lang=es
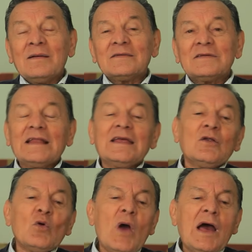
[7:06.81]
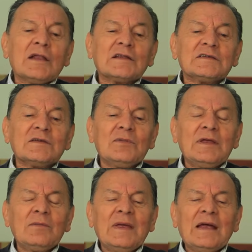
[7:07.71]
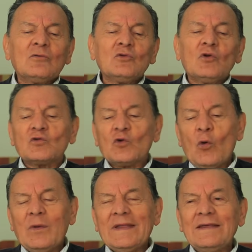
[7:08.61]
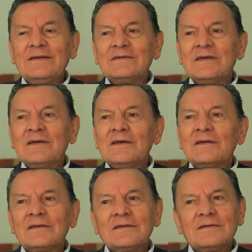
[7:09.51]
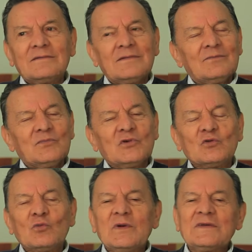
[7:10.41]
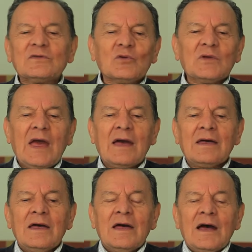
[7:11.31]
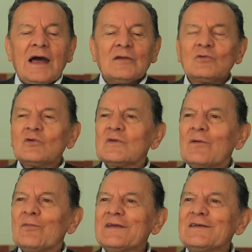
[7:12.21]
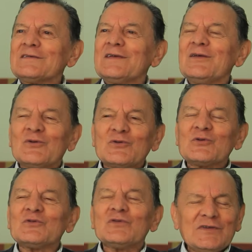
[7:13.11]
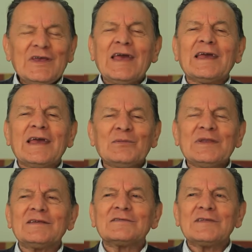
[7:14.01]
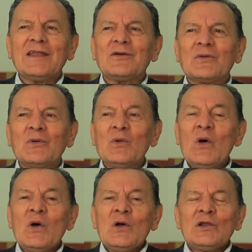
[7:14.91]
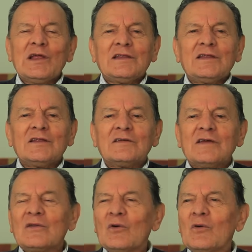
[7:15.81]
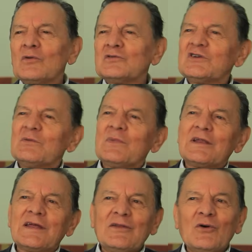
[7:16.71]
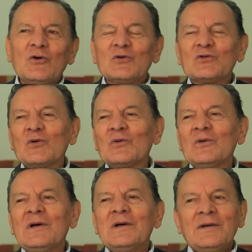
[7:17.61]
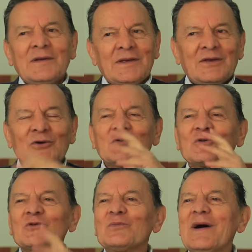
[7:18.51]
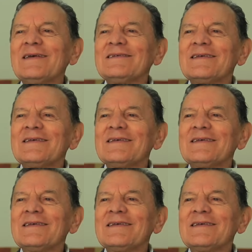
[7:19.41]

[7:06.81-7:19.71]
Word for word: Salieron a recibirme a unos jóvenes, por supuesto ya algunos han fallecido, otros siguen en el ministerio, ¿no? Lenin de Llanón, Chema Reynoso y otros más.